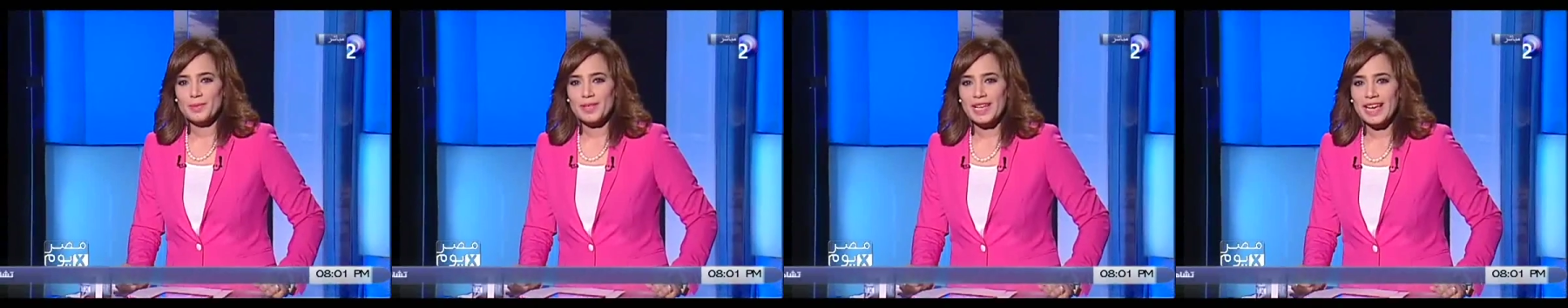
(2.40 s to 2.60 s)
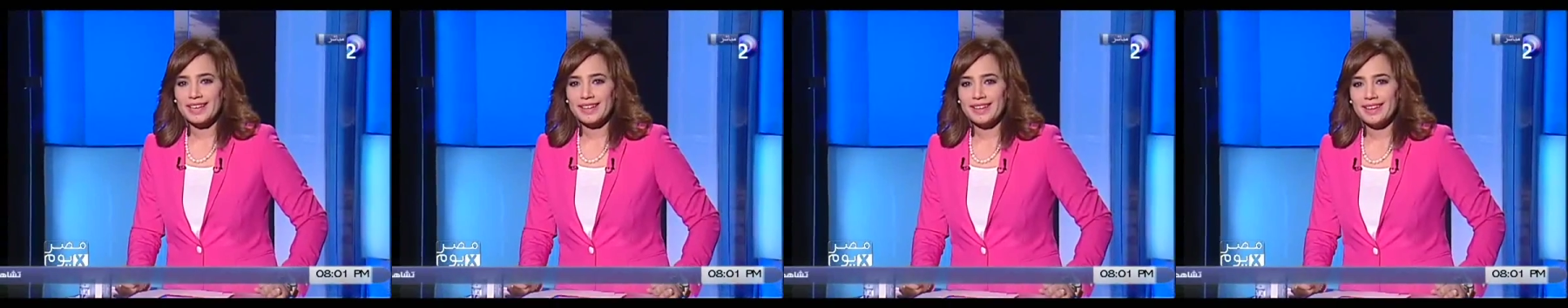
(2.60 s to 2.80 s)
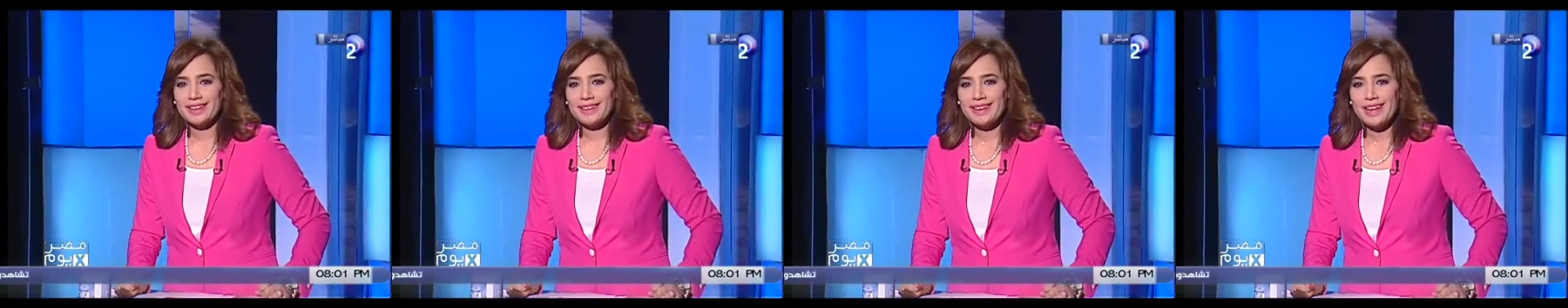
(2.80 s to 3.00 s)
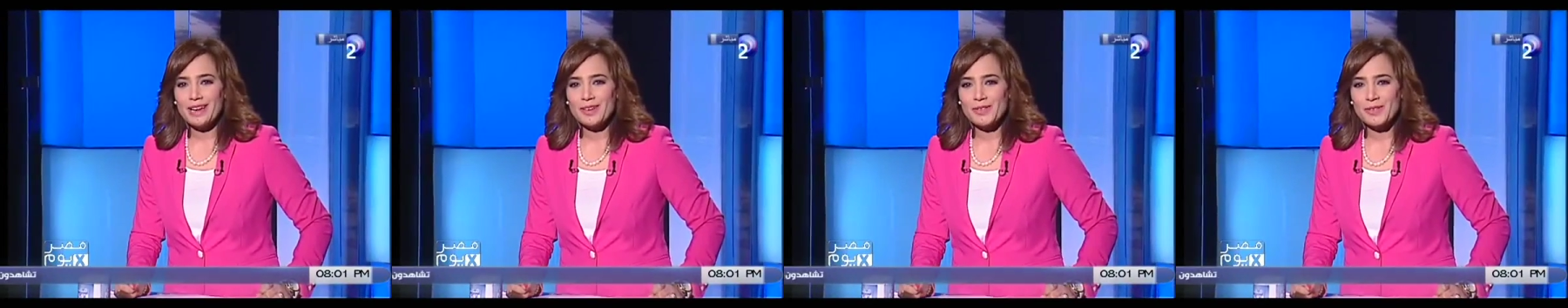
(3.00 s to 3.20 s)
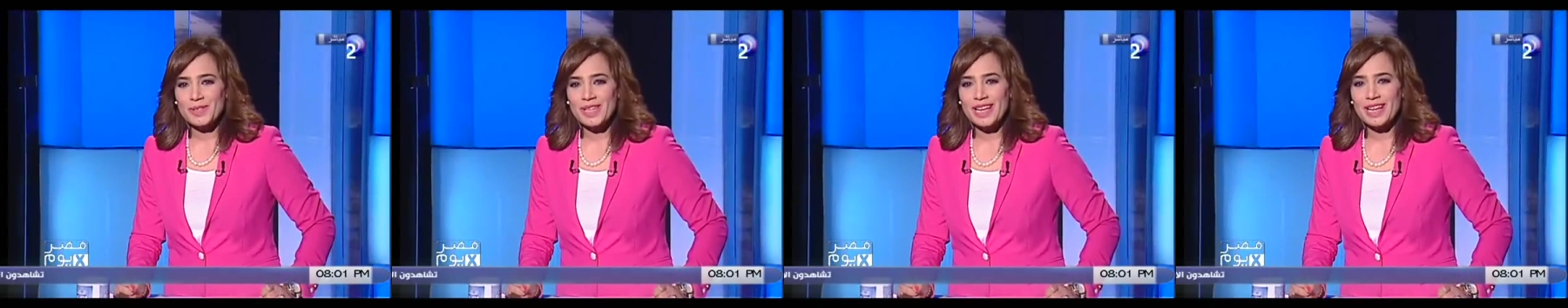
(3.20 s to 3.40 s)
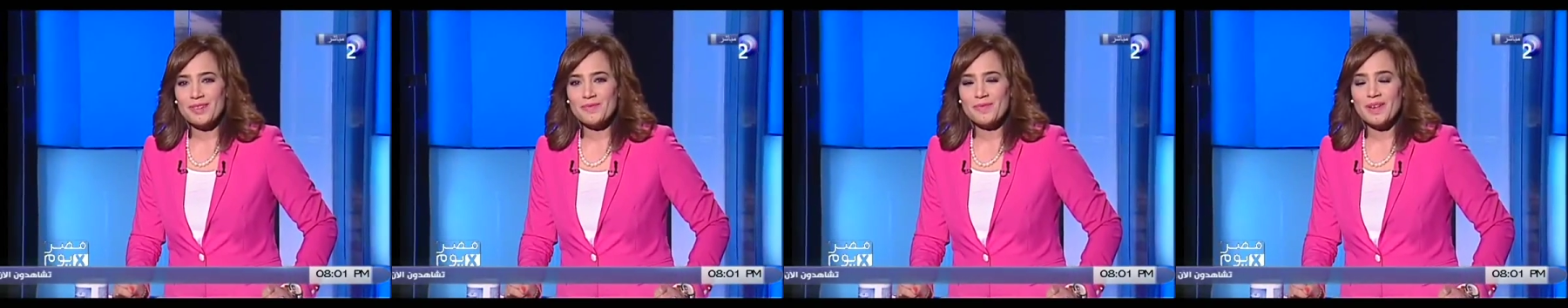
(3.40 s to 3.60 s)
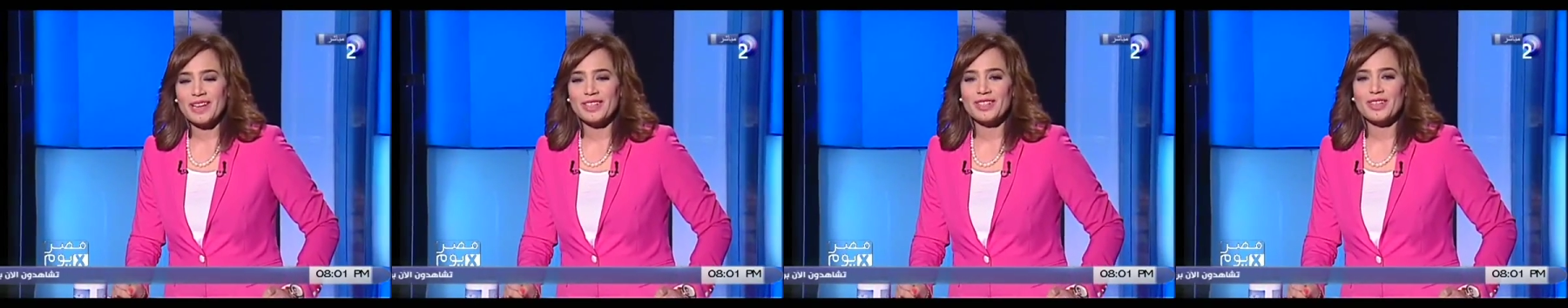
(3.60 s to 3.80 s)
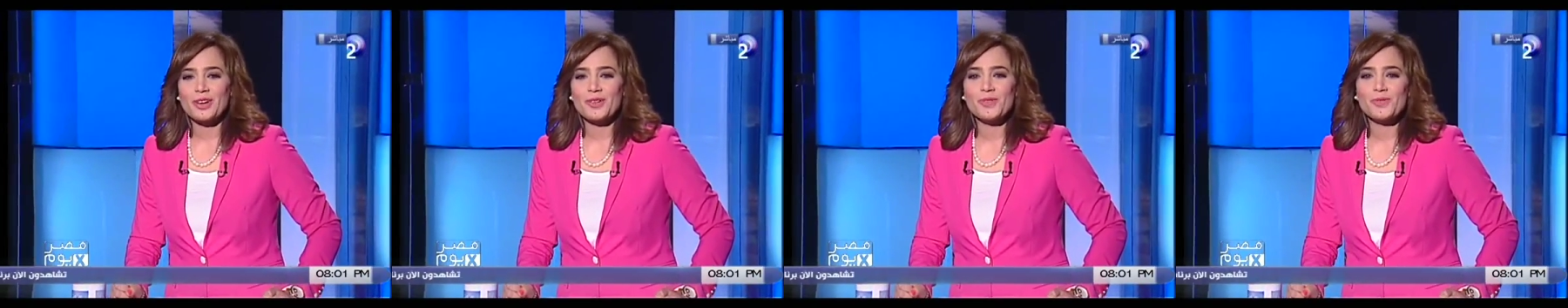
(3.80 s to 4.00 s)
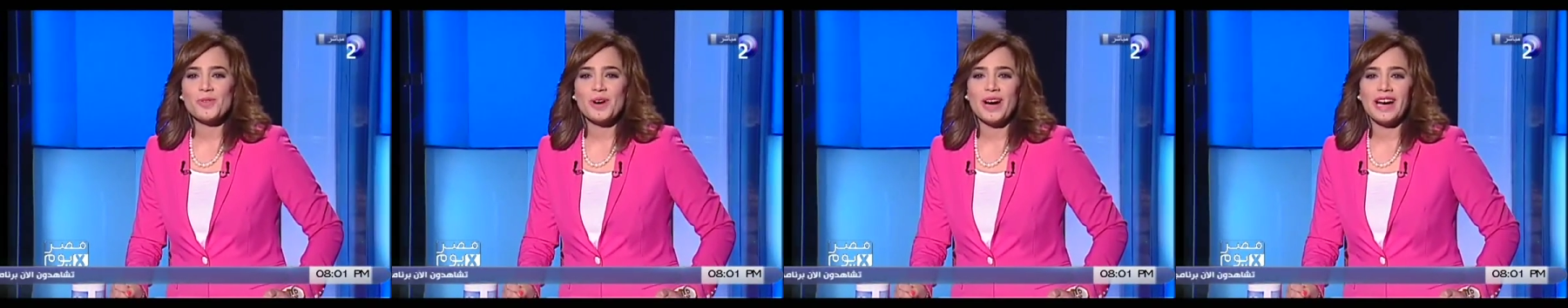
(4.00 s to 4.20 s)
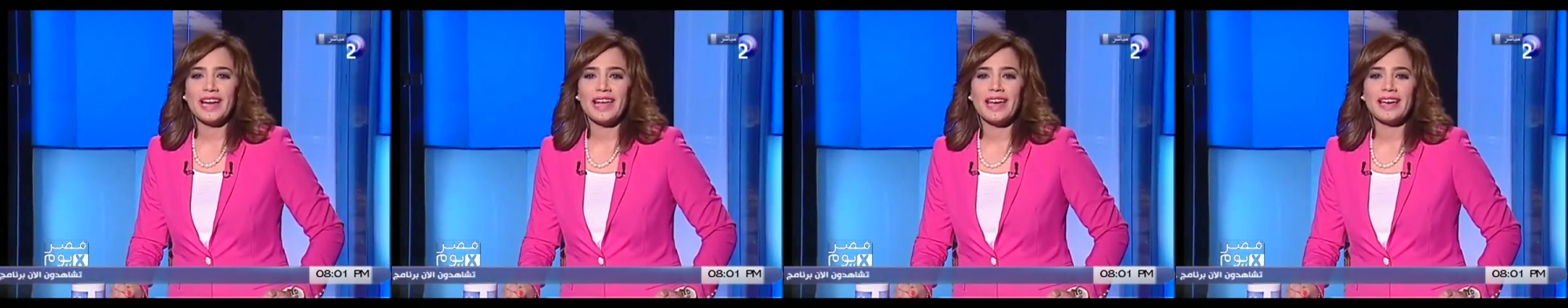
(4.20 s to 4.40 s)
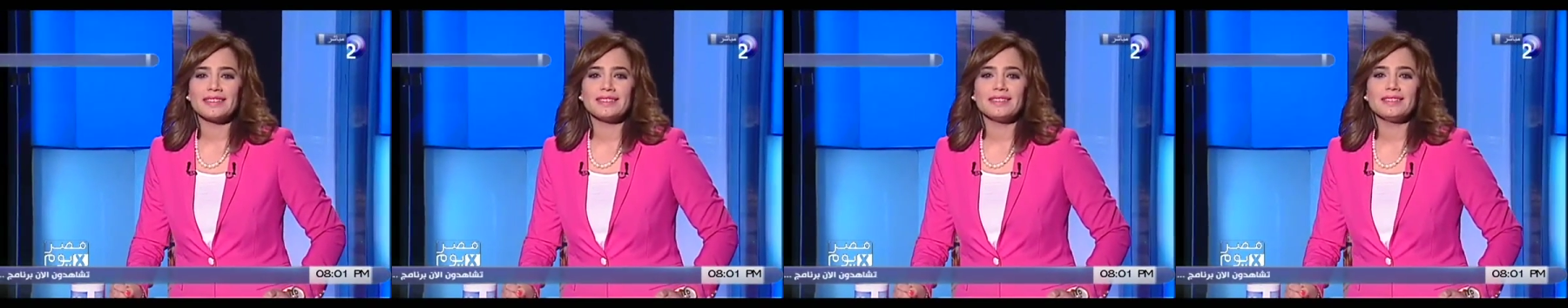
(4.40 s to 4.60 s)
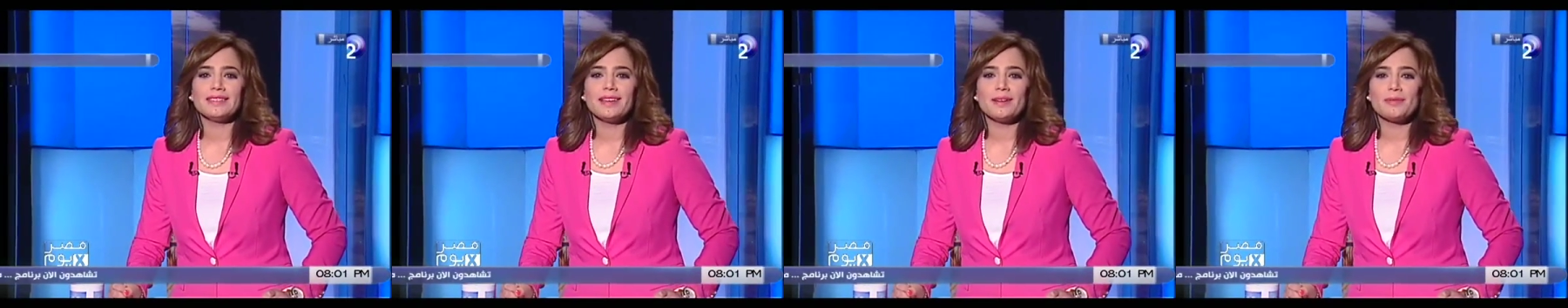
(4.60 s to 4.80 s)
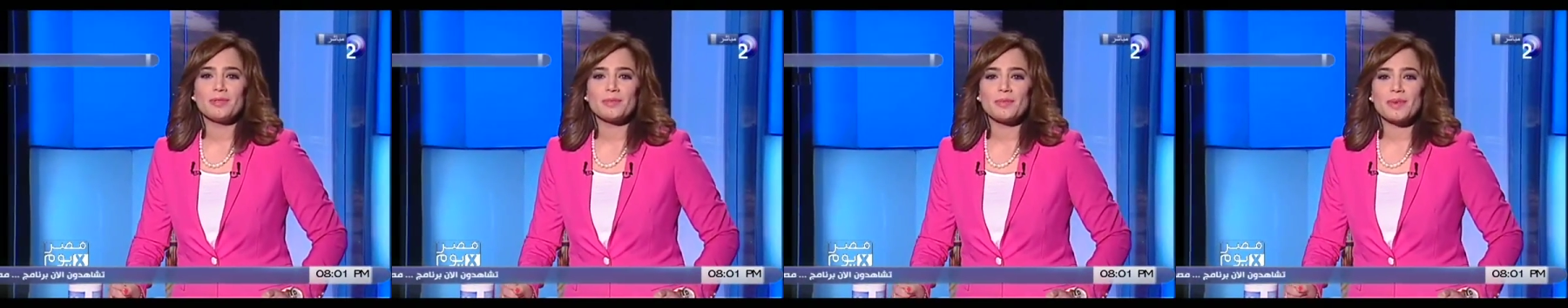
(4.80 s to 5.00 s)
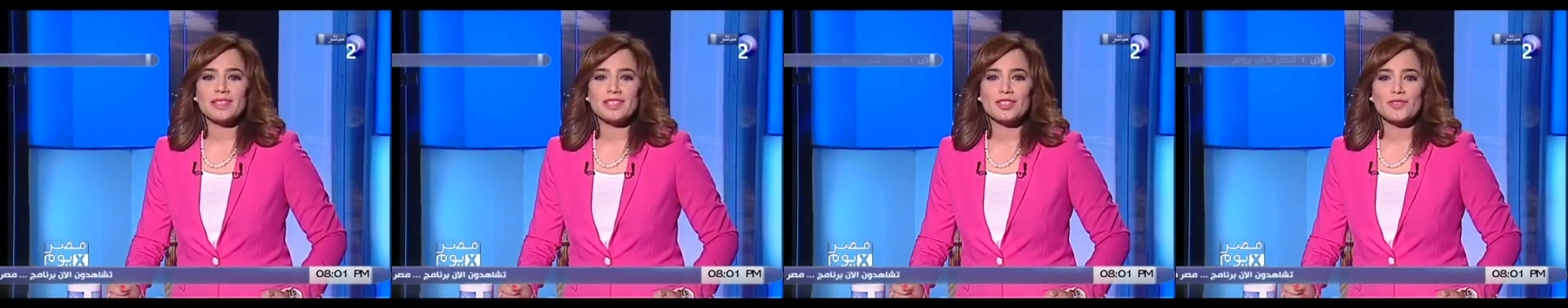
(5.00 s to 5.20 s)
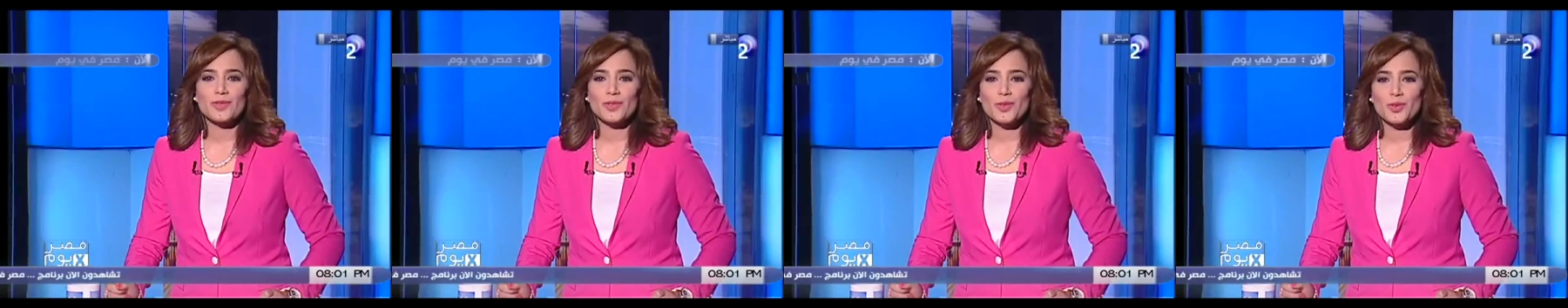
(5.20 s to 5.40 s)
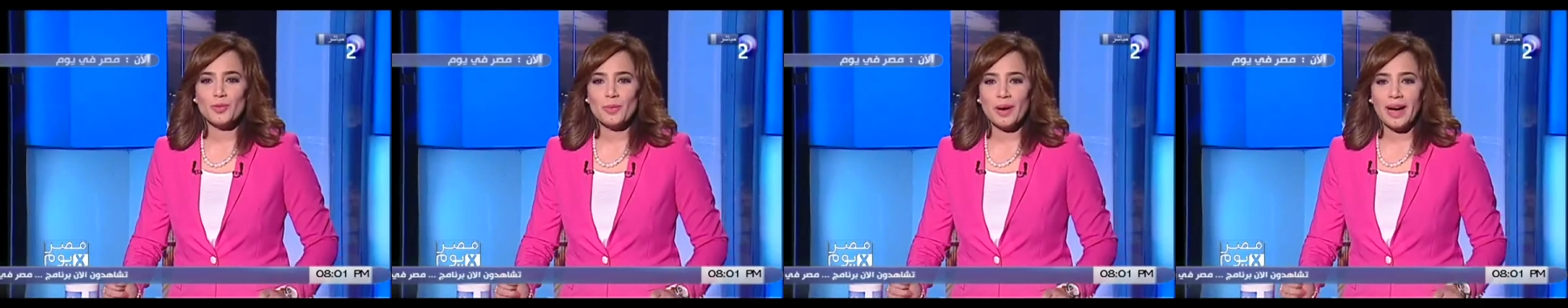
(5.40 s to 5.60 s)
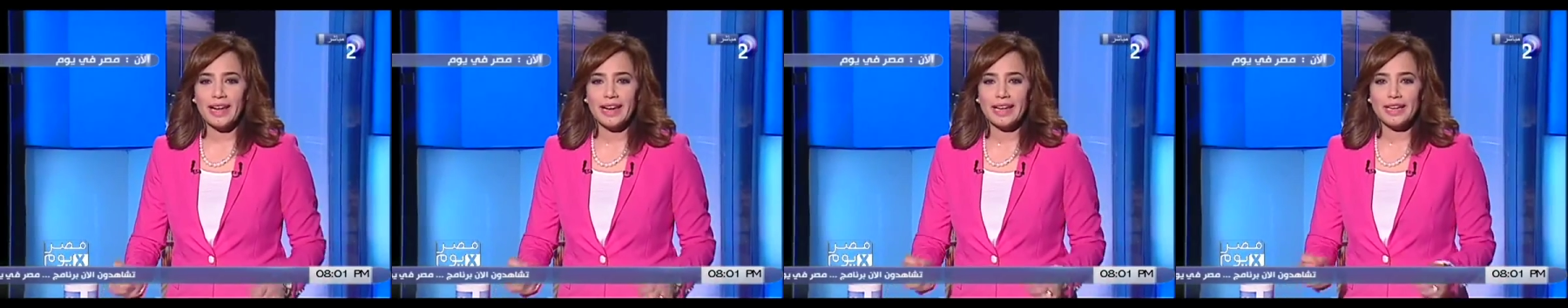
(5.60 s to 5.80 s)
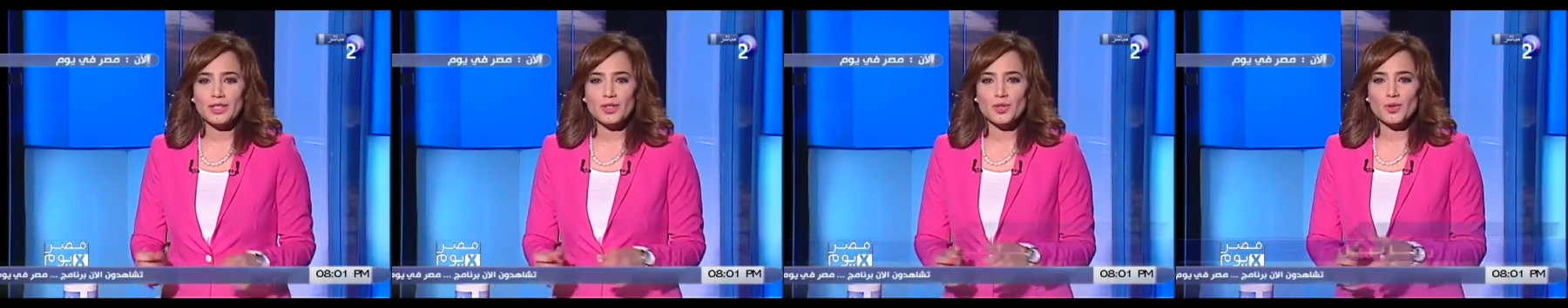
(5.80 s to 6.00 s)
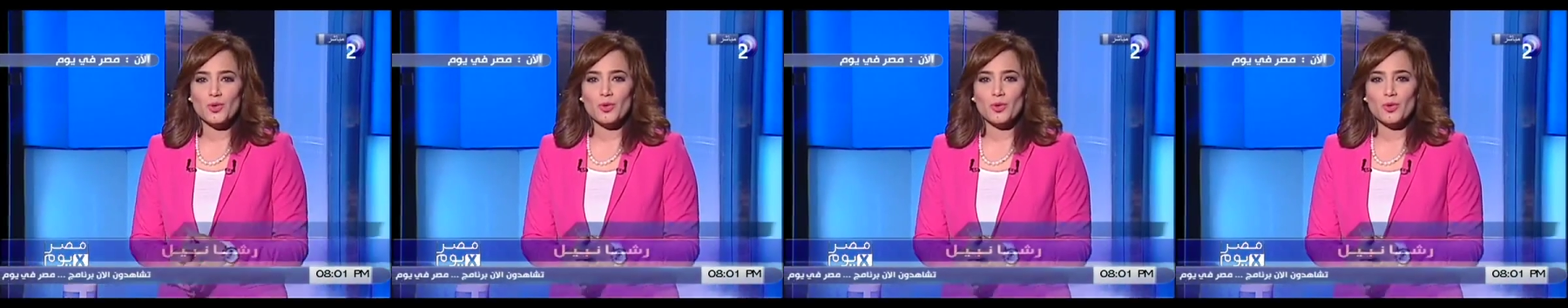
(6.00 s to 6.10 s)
مساء الخير اهلا وسهلا بحضراتكم حلقه جديده من مصر في يوم حلقه